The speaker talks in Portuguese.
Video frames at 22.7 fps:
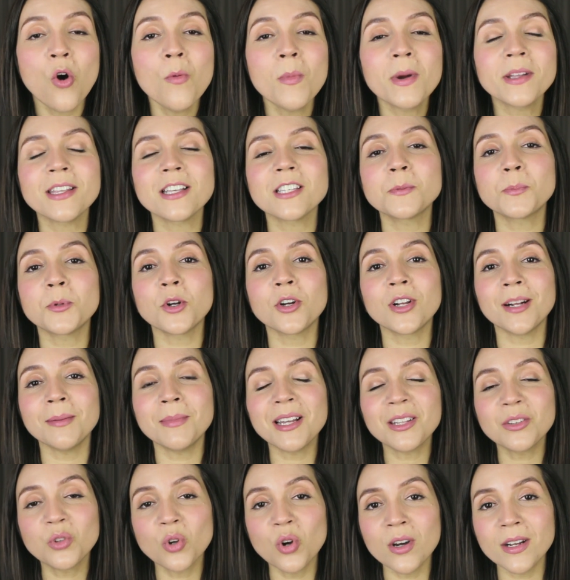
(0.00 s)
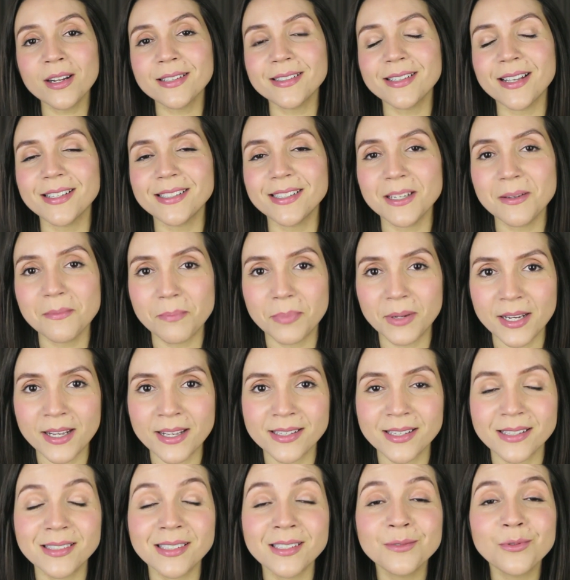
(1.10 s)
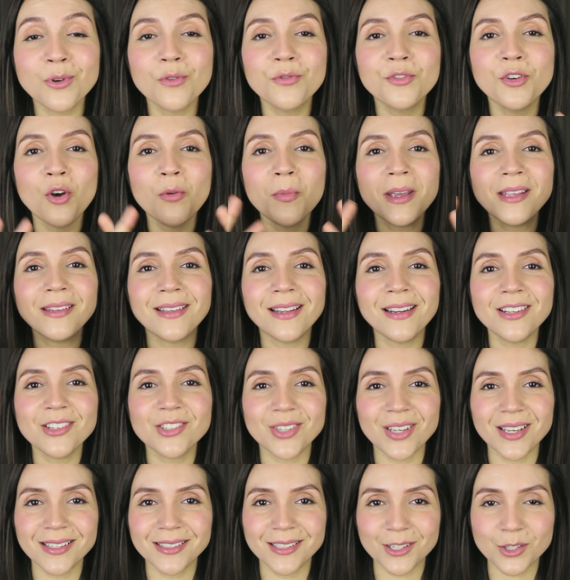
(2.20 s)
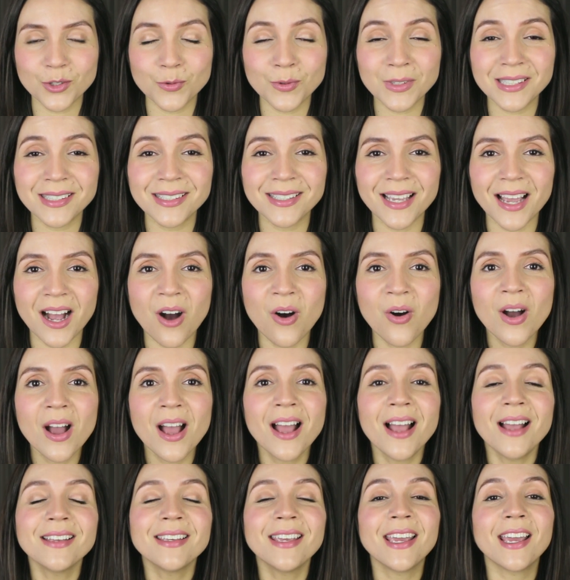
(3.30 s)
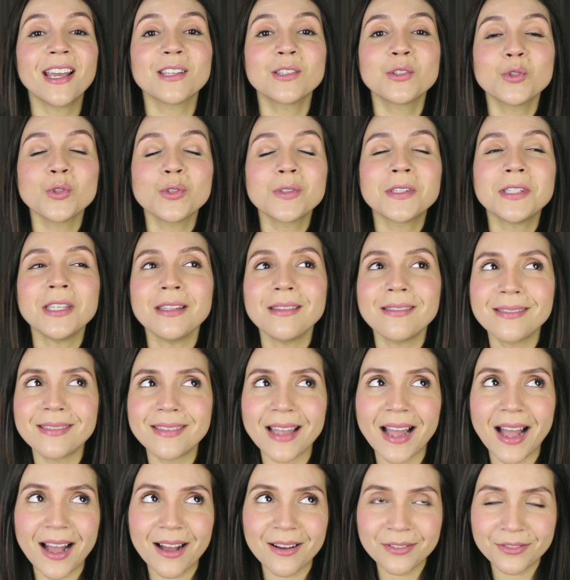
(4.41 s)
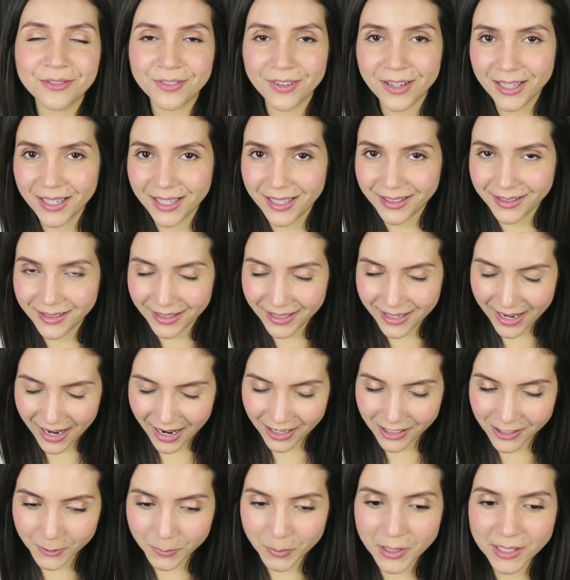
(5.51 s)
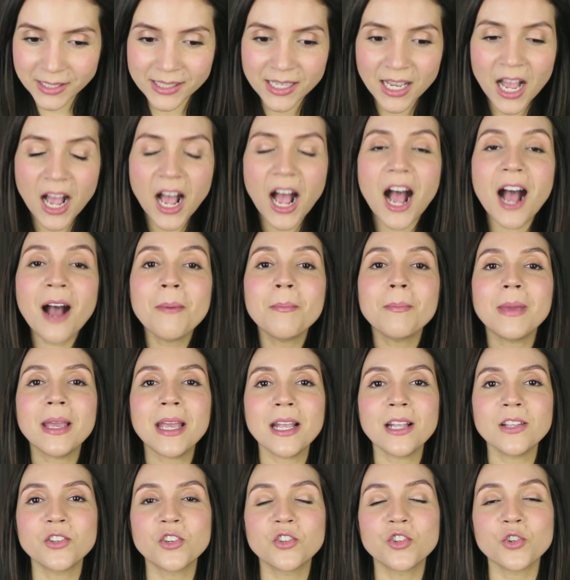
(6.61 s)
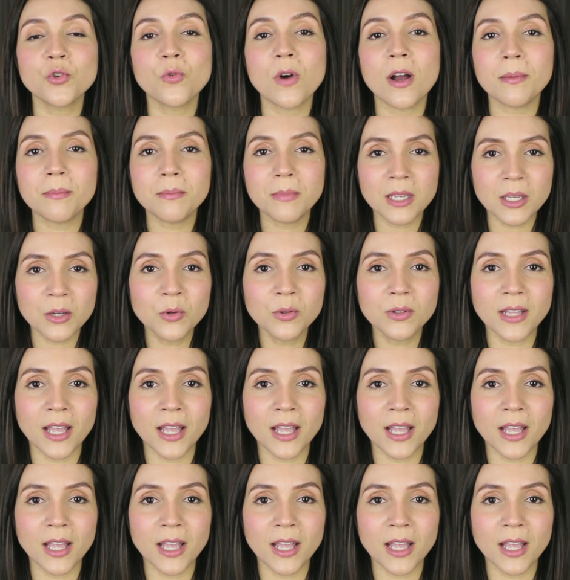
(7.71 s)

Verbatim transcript: uma das programadoras dessa empresa desenvolveu uma inteligência artificial que ressuscitava, entre aspas, a mente de um amigo